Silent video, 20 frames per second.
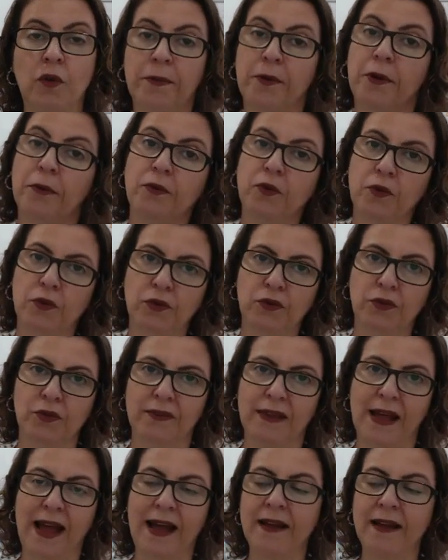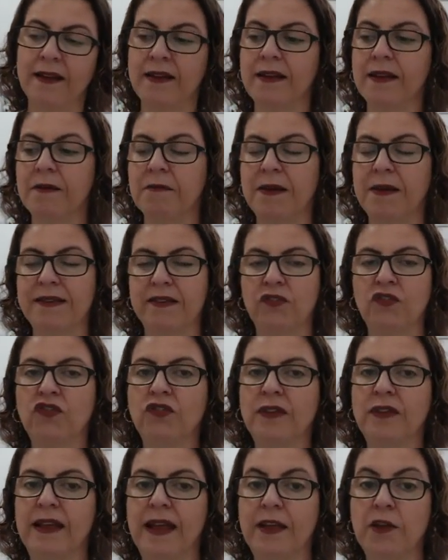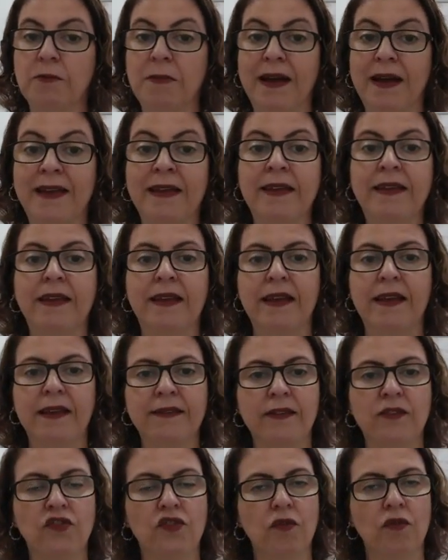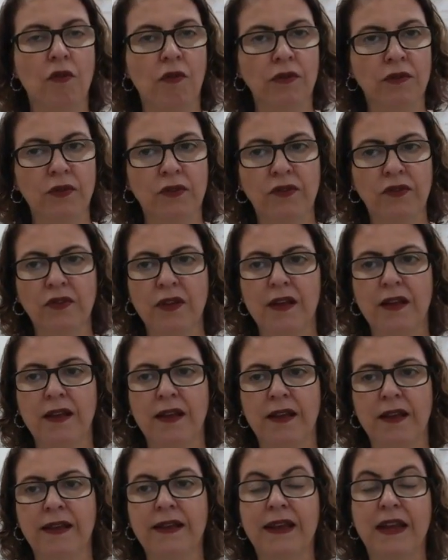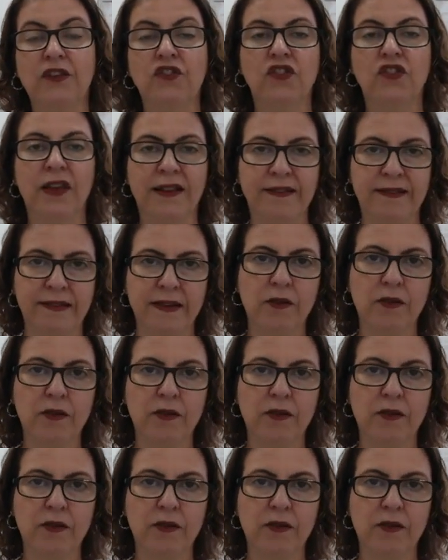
do produto, tá? Mas a gente tem aí uma riqueza de outros ingredientes